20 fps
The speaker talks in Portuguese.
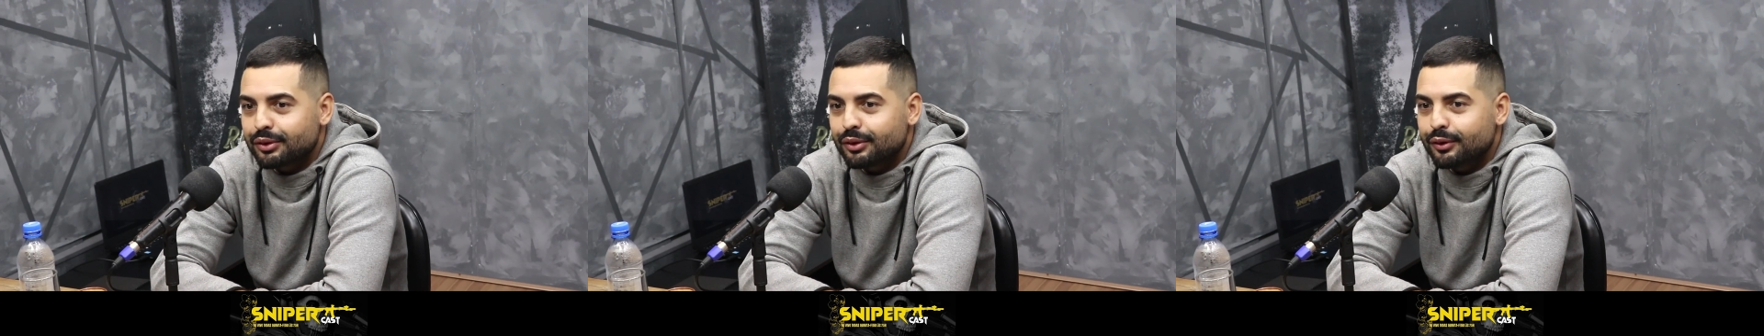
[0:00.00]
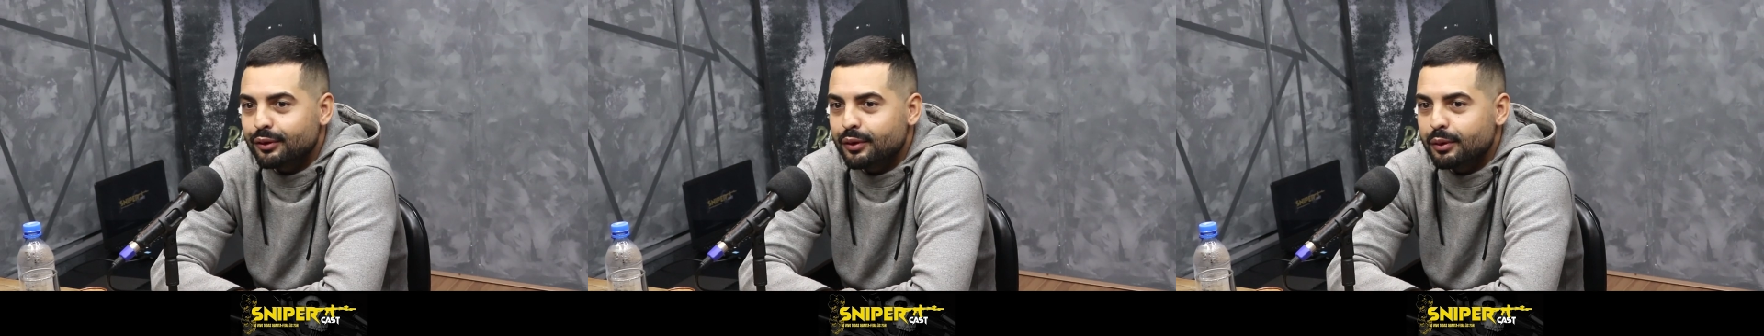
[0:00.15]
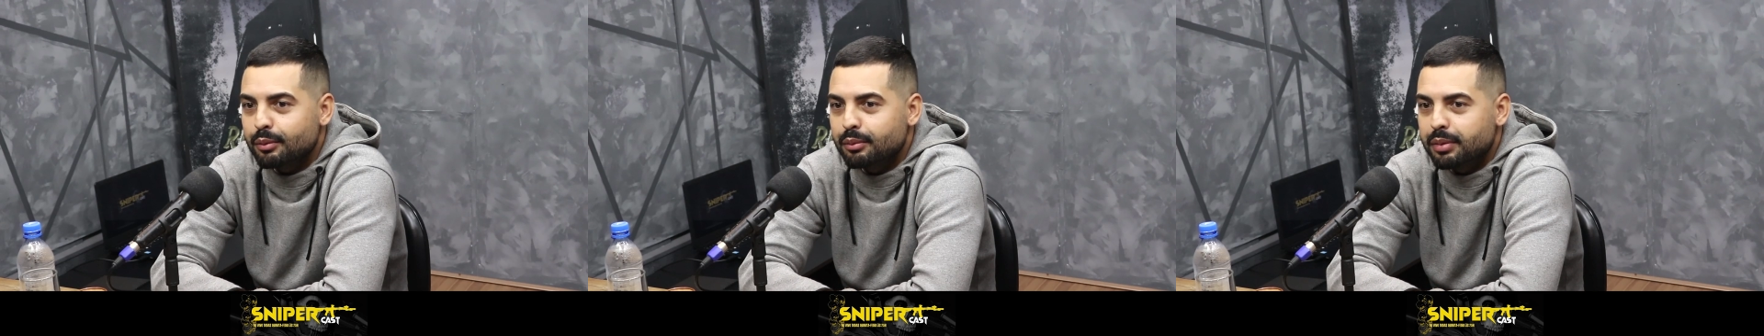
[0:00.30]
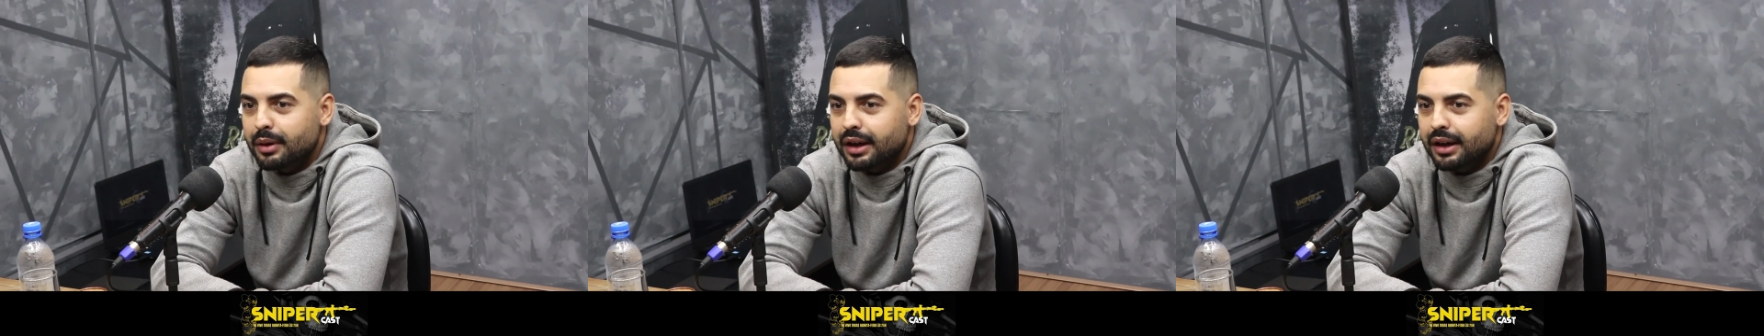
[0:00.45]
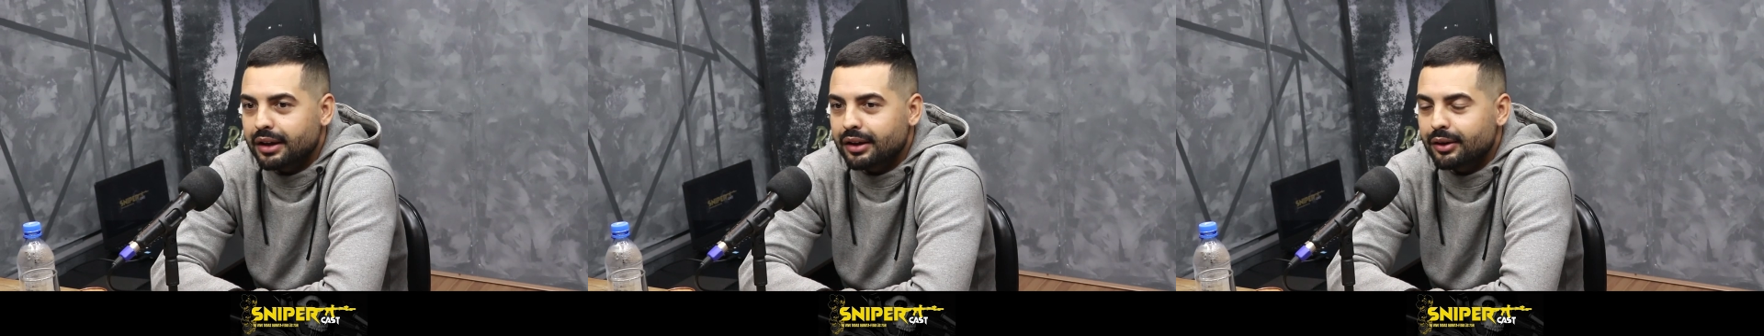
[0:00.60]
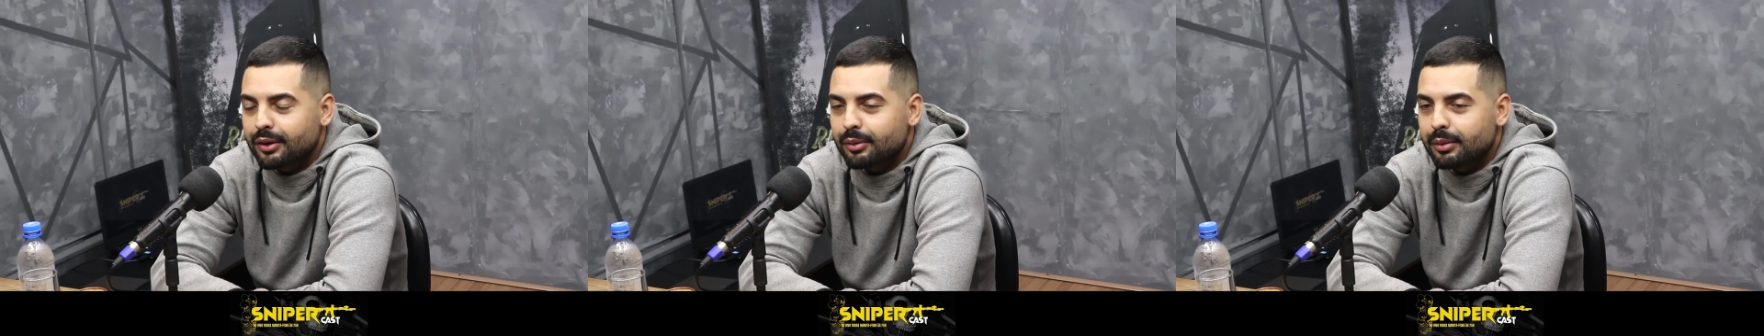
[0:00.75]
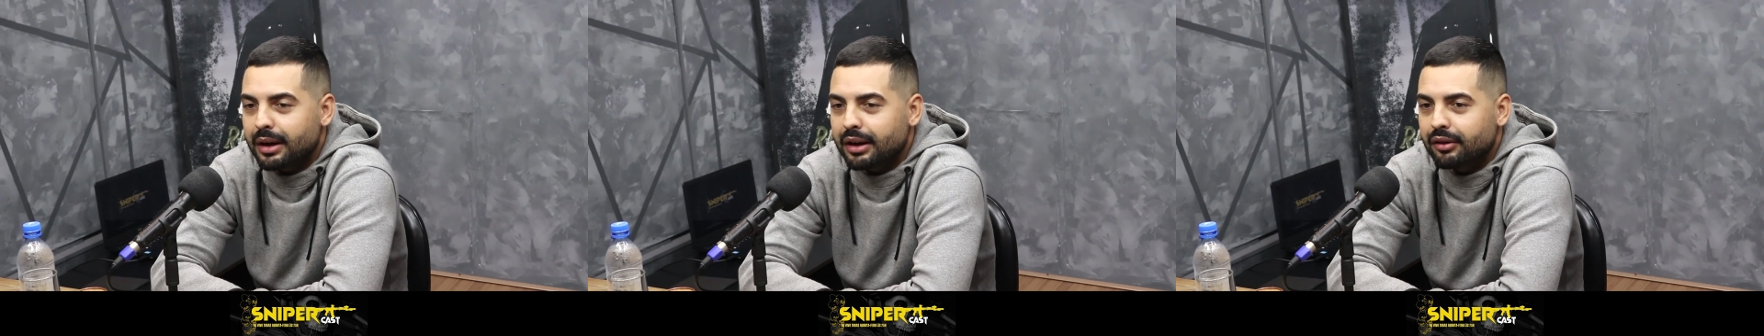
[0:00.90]
tô
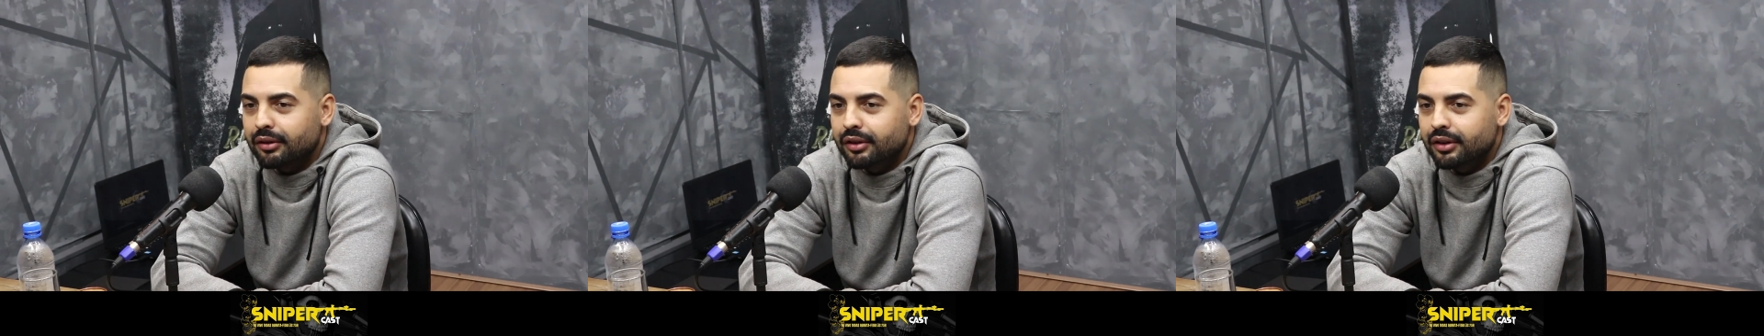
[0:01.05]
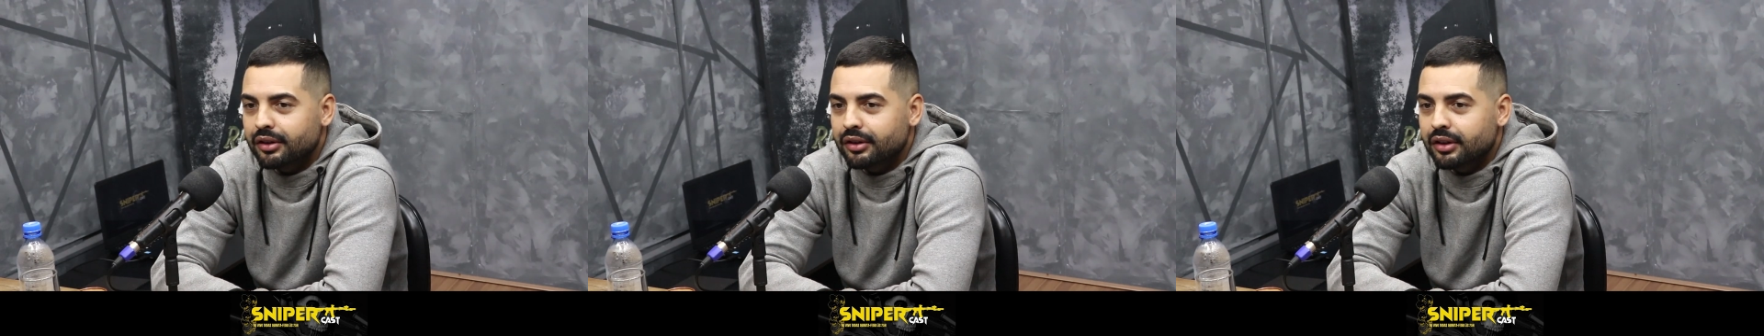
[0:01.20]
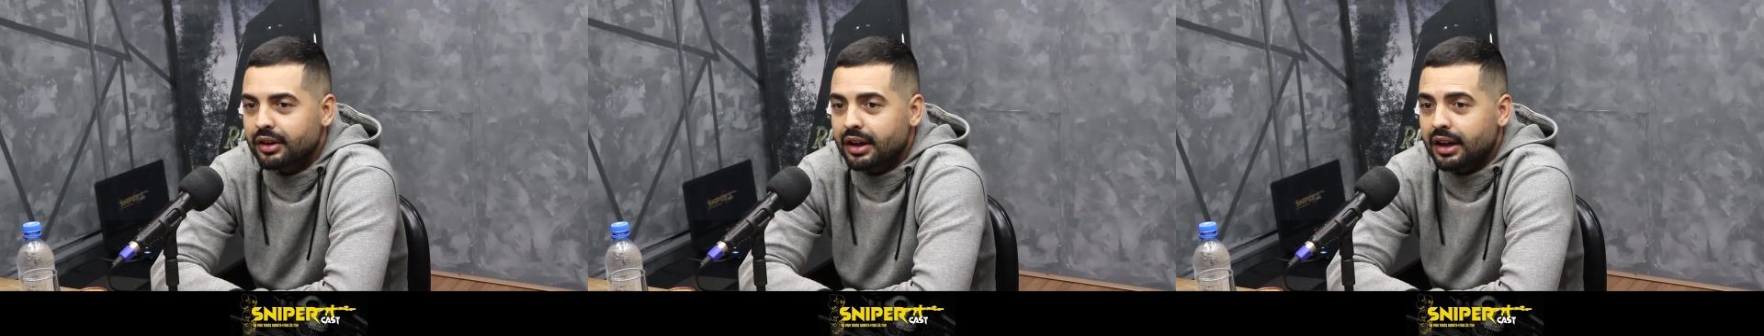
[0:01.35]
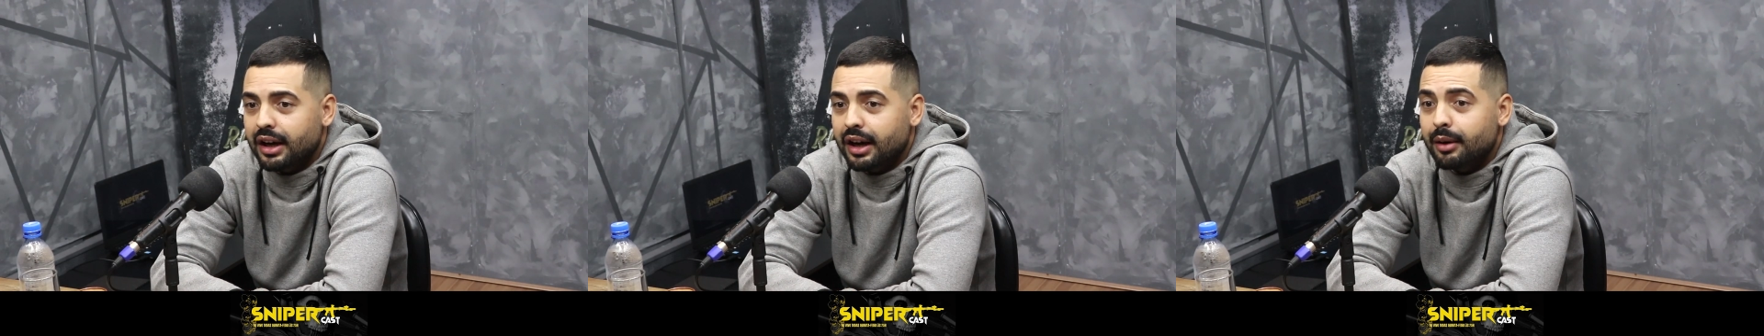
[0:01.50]
vibrando no bagulho.